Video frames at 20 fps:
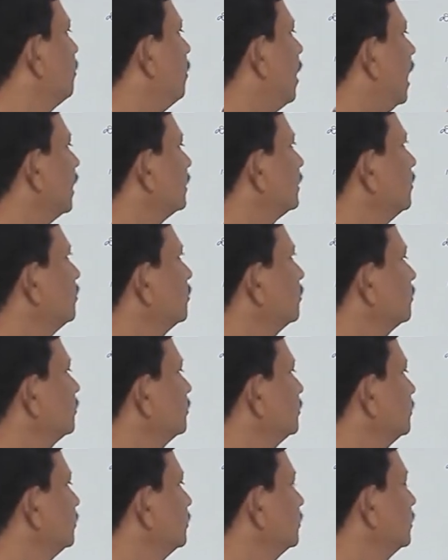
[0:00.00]
పాదము
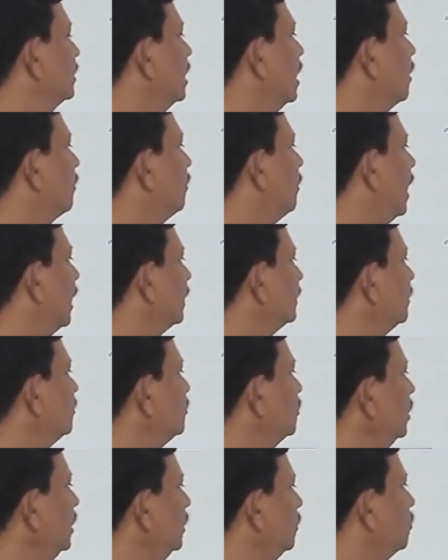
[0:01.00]

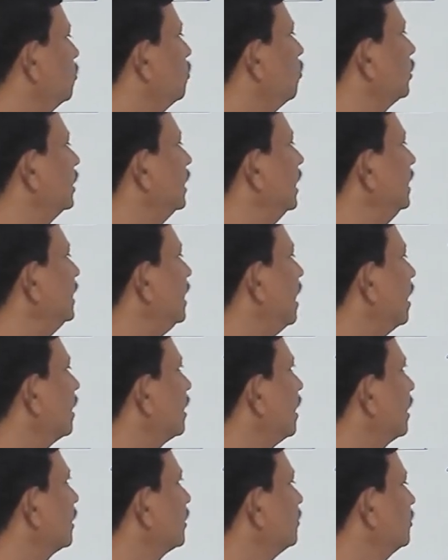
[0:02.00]
పాదము గొడ్డలి
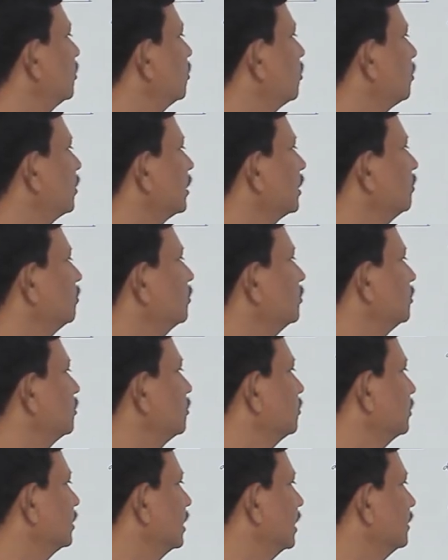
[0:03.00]
ఆకారం లోపల
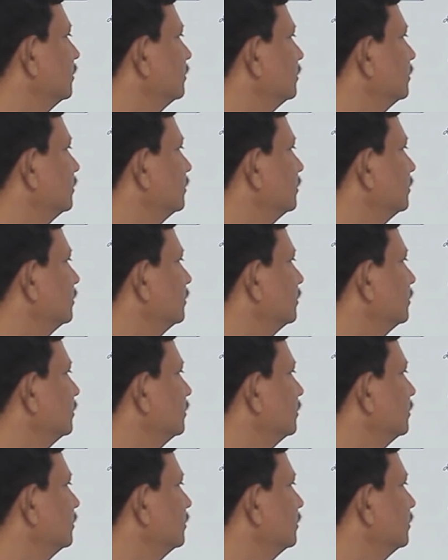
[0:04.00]
ఉంటుంది